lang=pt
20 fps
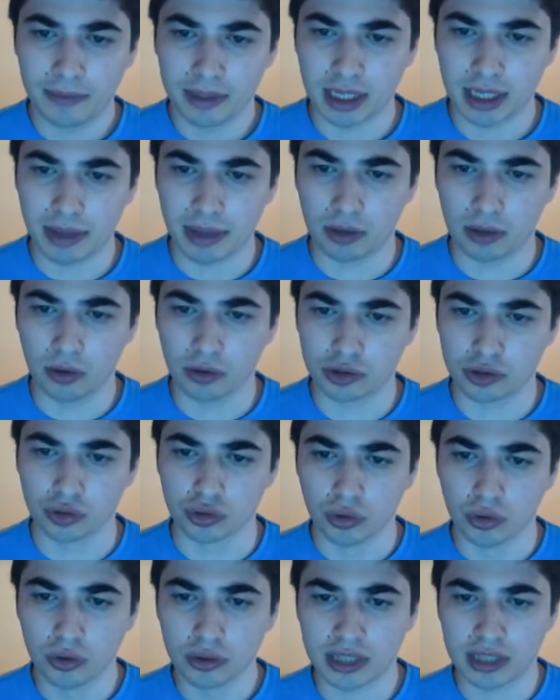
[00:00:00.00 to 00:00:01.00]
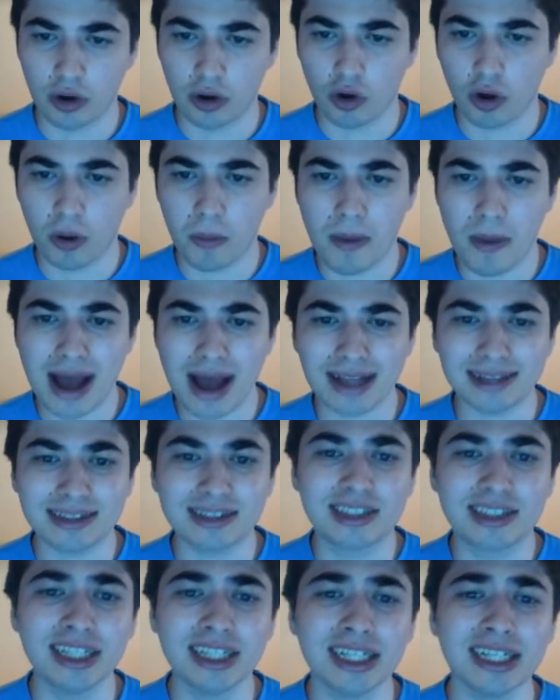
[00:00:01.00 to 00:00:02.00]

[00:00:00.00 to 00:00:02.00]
Xabi Alonso. Sai o remate.